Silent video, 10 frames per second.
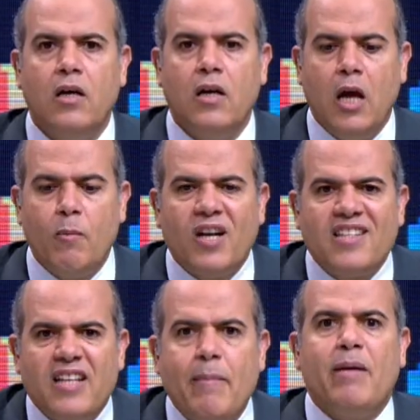
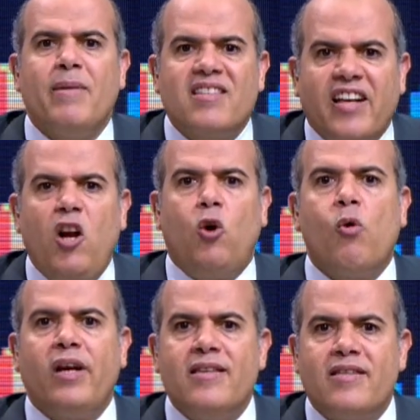المنظمة المصرية
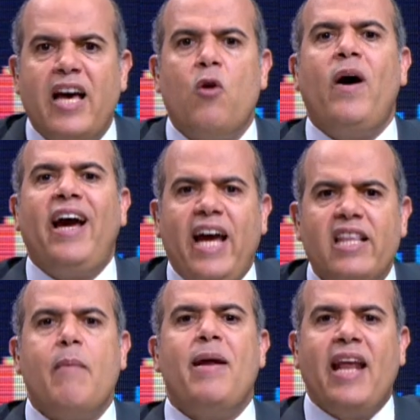لحقوق الإنسان
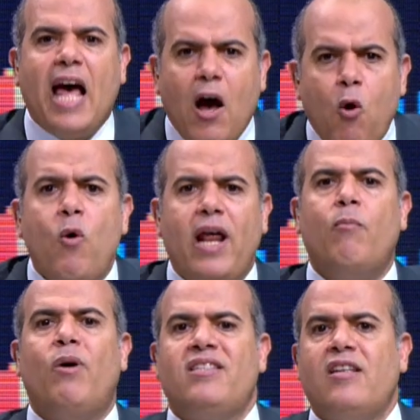واحدة من أولى
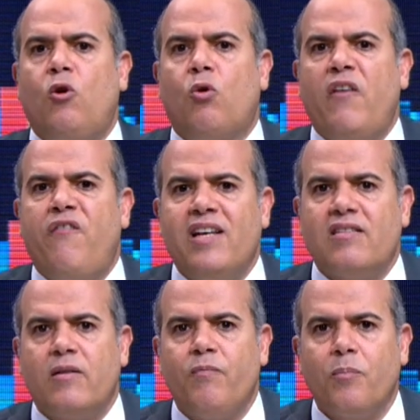المؤسسات الحقوقية في مصر
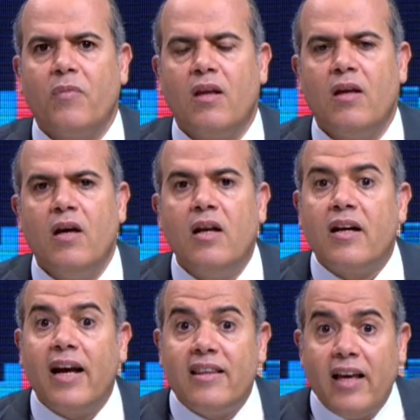اللي
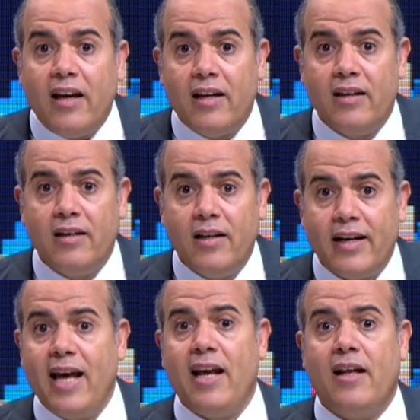الراجل ده
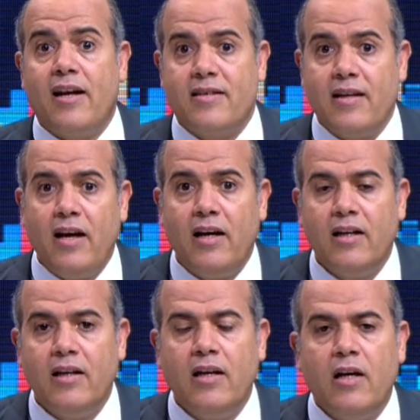كان على رأسها
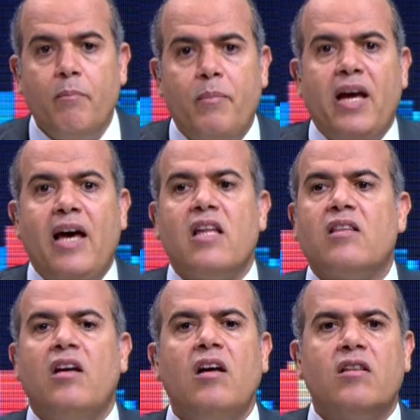بهذا
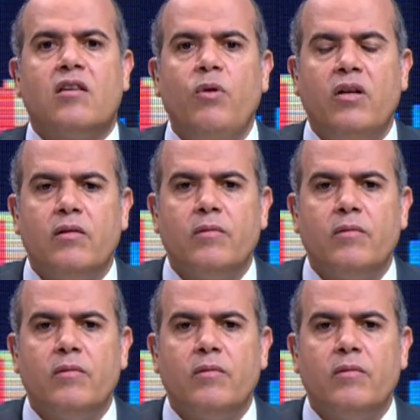الطريق الطويل